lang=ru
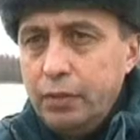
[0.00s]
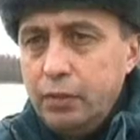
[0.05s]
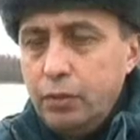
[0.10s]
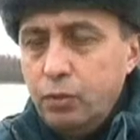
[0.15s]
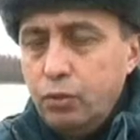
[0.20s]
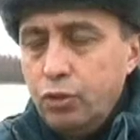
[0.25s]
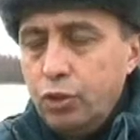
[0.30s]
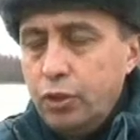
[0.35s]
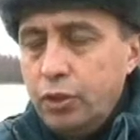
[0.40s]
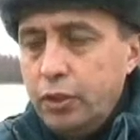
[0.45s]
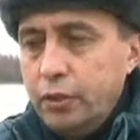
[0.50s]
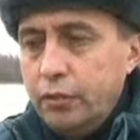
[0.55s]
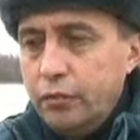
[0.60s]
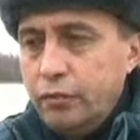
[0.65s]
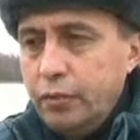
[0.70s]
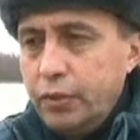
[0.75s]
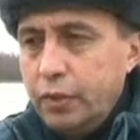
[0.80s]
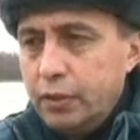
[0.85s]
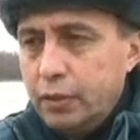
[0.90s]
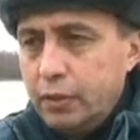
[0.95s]
вид
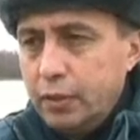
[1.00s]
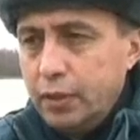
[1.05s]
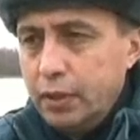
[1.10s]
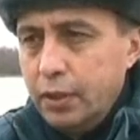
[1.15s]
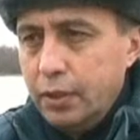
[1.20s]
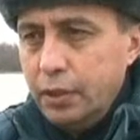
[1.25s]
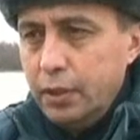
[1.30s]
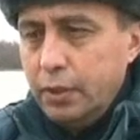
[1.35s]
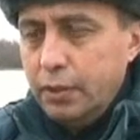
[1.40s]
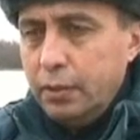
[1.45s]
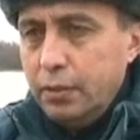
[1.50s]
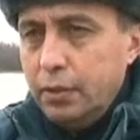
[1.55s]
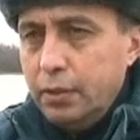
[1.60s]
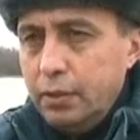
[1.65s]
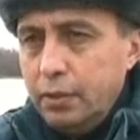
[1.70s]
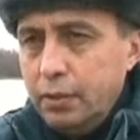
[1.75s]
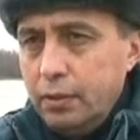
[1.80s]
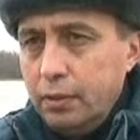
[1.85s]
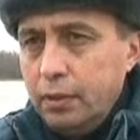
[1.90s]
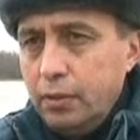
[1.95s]
нарушения выезд
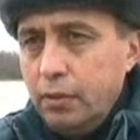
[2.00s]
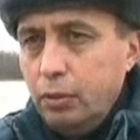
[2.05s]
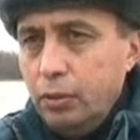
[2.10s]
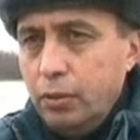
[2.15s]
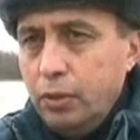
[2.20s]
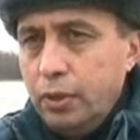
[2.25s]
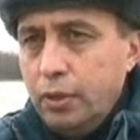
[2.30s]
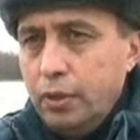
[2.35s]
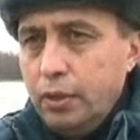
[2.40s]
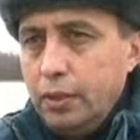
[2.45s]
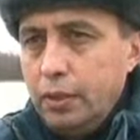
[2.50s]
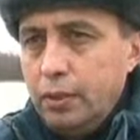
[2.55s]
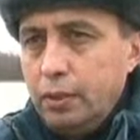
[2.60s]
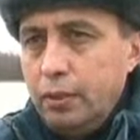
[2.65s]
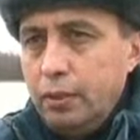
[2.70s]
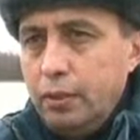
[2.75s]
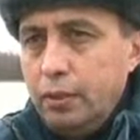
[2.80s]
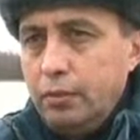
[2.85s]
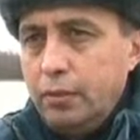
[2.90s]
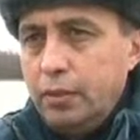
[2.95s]
э, на лед
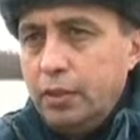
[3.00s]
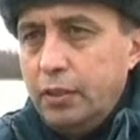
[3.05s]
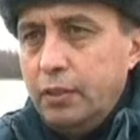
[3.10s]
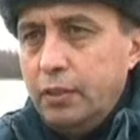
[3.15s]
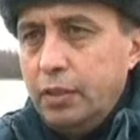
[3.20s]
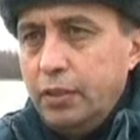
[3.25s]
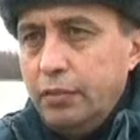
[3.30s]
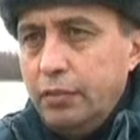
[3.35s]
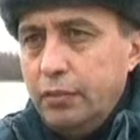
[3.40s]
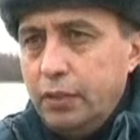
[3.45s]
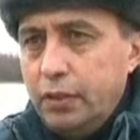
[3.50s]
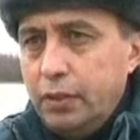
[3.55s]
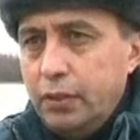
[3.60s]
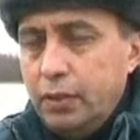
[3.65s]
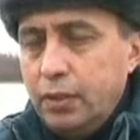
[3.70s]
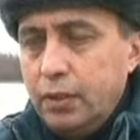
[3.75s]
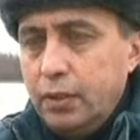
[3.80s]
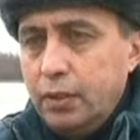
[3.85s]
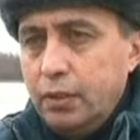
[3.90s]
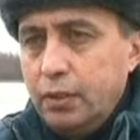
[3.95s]
э,
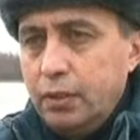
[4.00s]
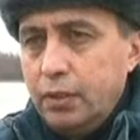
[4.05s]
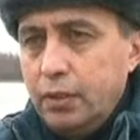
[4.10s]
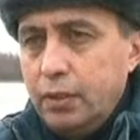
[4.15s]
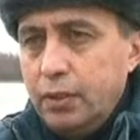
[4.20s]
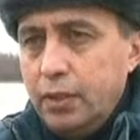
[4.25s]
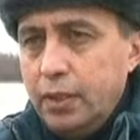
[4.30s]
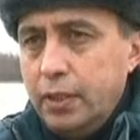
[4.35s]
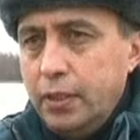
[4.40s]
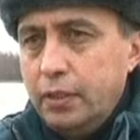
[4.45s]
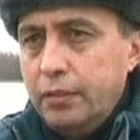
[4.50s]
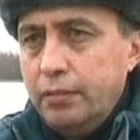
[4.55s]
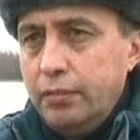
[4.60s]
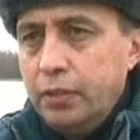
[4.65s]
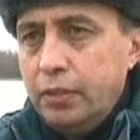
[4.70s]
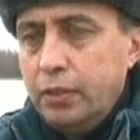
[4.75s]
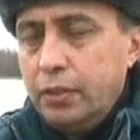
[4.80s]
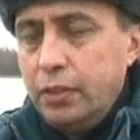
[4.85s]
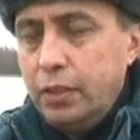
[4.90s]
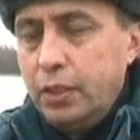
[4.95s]
административное наказание
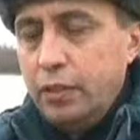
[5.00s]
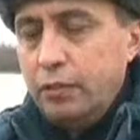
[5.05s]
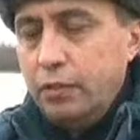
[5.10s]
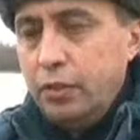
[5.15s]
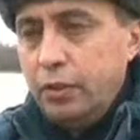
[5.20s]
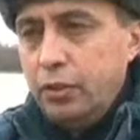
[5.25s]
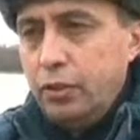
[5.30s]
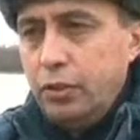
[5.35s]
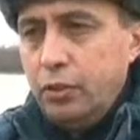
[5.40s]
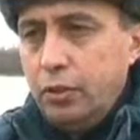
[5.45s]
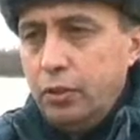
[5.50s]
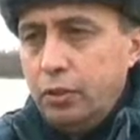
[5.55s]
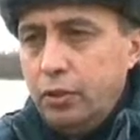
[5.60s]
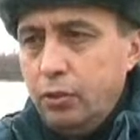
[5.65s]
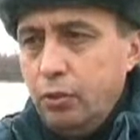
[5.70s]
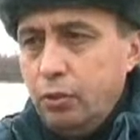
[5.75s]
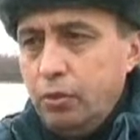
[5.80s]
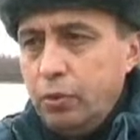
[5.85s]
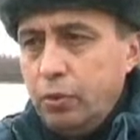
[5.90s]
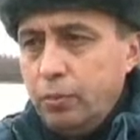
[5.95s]
в виде штрафа
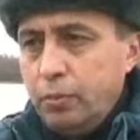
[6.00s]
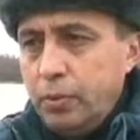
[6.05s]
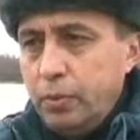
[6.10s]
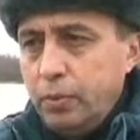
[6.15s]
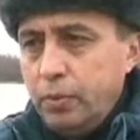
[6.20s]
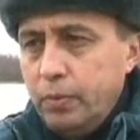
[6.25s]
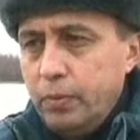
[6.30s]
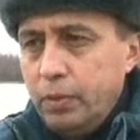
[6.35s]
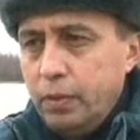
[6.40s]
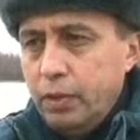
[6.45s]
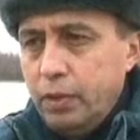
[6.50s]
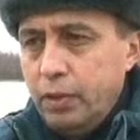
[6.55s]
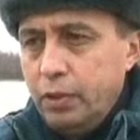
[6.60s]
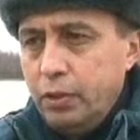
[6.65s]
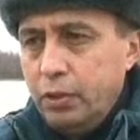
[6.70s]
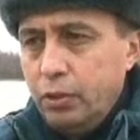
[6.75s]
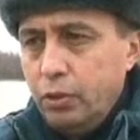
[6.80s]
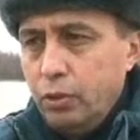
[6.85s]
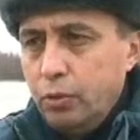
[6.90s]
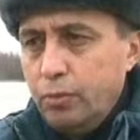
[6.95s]
от 3
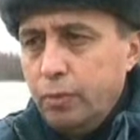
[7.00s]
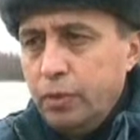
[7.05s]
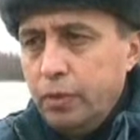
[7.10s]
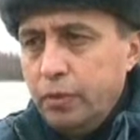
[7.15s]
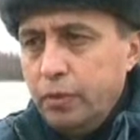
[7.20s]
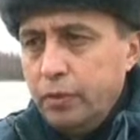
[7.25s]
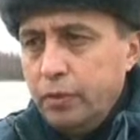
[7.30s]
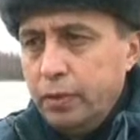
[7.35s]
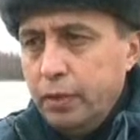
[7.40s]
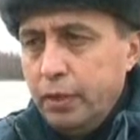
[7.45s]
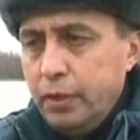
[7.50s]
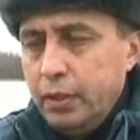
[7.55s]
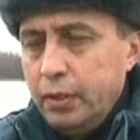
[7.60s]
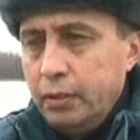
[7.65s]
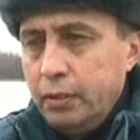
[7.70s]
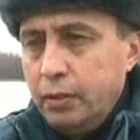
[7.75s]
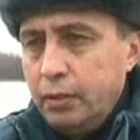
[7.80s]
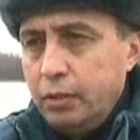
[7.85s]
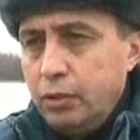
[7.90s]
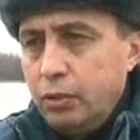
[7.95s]
до четырех с половиной
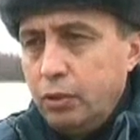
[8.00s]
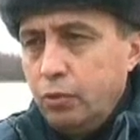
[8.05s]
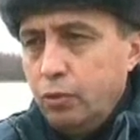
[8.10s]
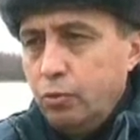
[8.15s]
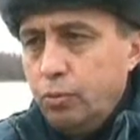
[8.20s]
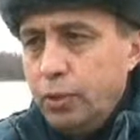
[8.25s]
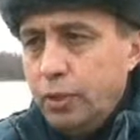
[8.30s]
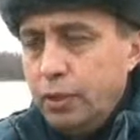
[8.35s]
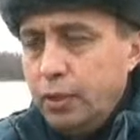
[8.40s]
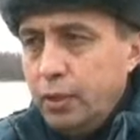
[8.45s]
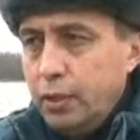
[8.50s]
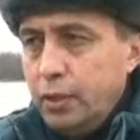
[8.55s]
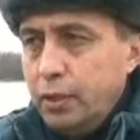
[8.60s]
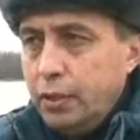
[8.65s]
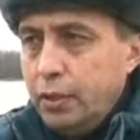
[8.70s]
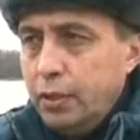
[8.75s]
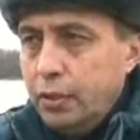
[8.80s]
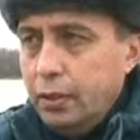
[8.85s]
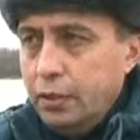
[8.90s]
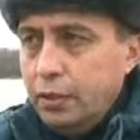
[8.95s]
тысяч рублей.
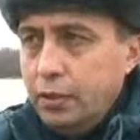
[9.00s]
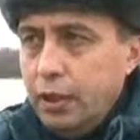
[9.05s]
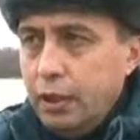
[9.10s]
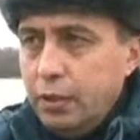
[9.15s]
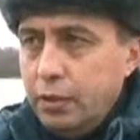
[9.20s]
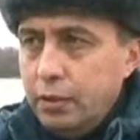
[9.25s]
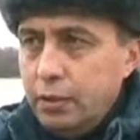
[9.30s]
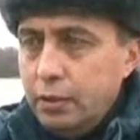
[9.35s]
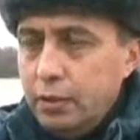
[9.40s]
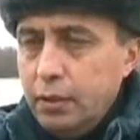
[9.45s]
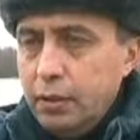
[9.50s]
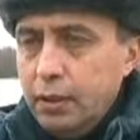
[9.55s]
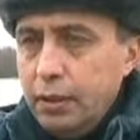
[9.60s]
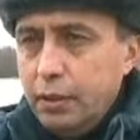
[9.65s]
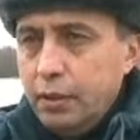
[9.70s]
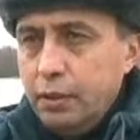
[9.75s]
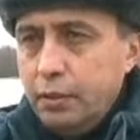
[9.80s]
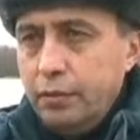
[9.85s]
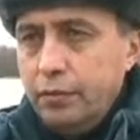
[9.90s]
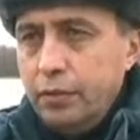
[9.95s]
И данный
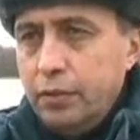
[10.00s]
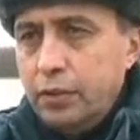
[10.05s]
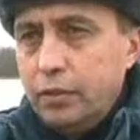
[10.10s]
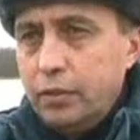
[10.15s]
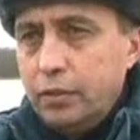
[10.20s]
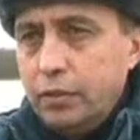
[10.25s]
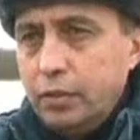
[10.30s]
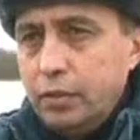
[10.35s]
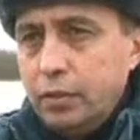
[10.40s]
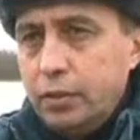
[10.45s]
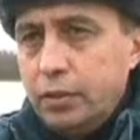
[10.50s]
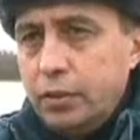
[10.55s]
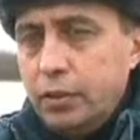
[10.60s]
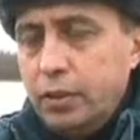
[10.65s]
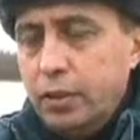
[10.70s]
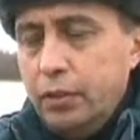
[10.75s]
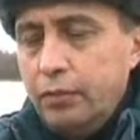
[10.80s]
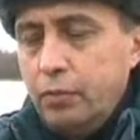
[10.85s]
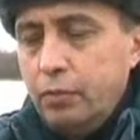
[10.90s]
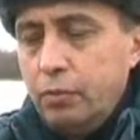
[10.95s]
вид
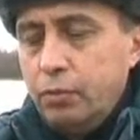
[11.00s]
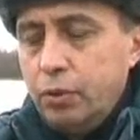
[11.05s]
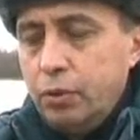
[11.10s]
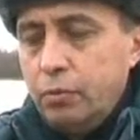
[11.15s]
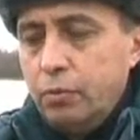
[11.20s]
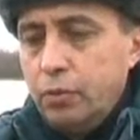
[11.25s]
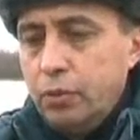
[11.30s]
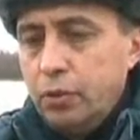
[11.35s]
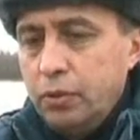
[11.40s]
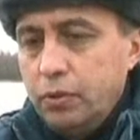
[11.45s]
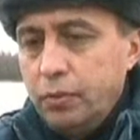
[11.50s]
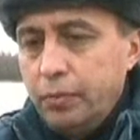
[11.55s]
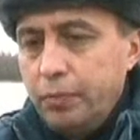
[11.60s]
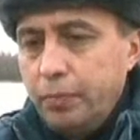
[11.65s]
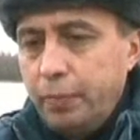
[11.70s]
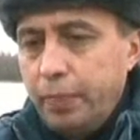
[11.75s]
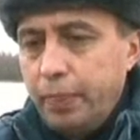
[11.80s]
штрафа уже был,